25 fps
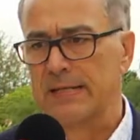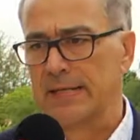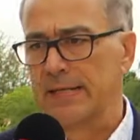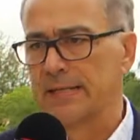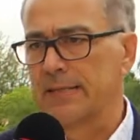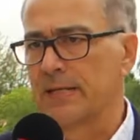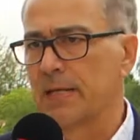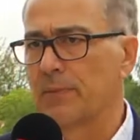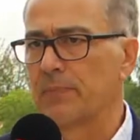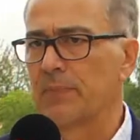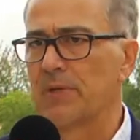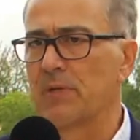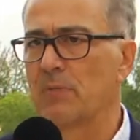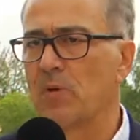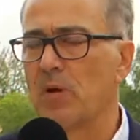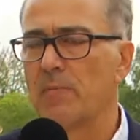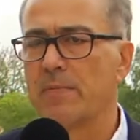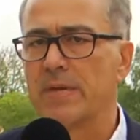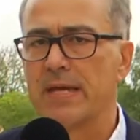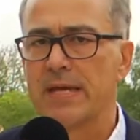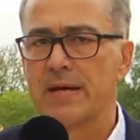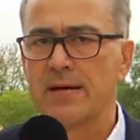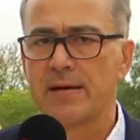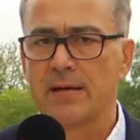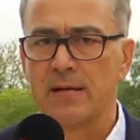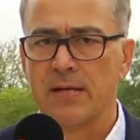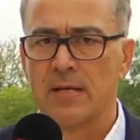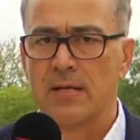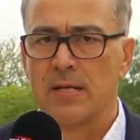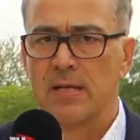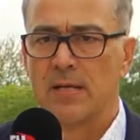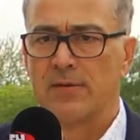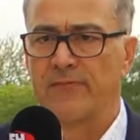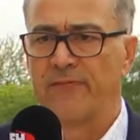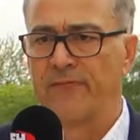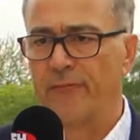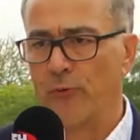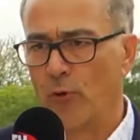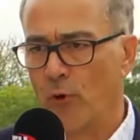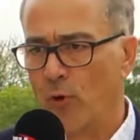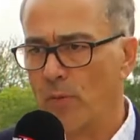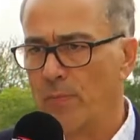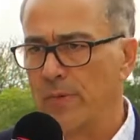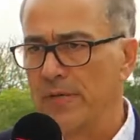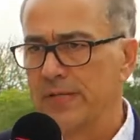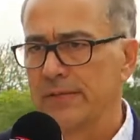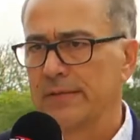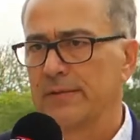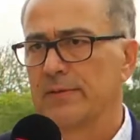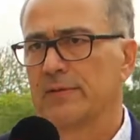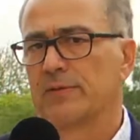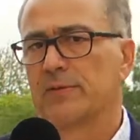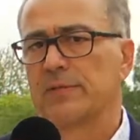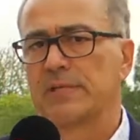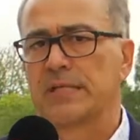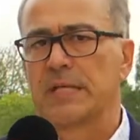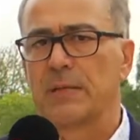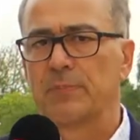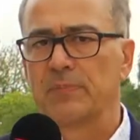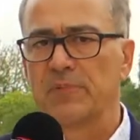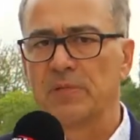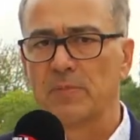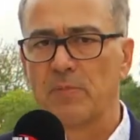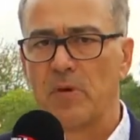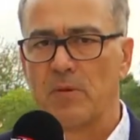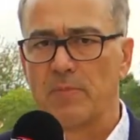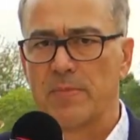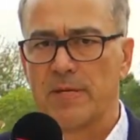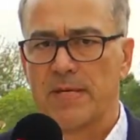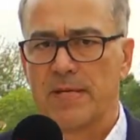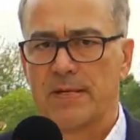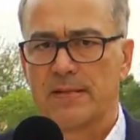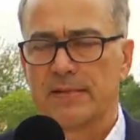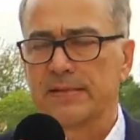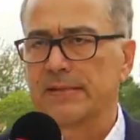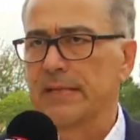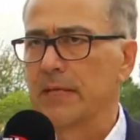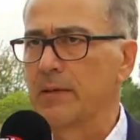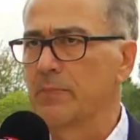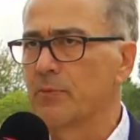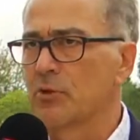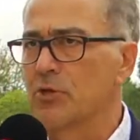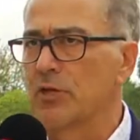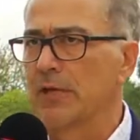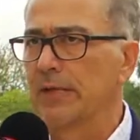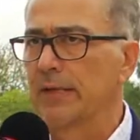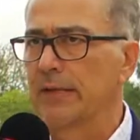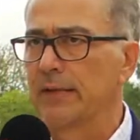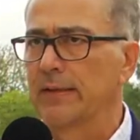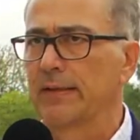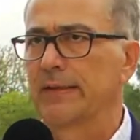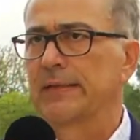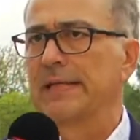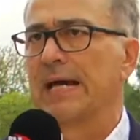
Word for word: Es gibt immer mehr Firmen und es gibt immer mehr Selbstständige,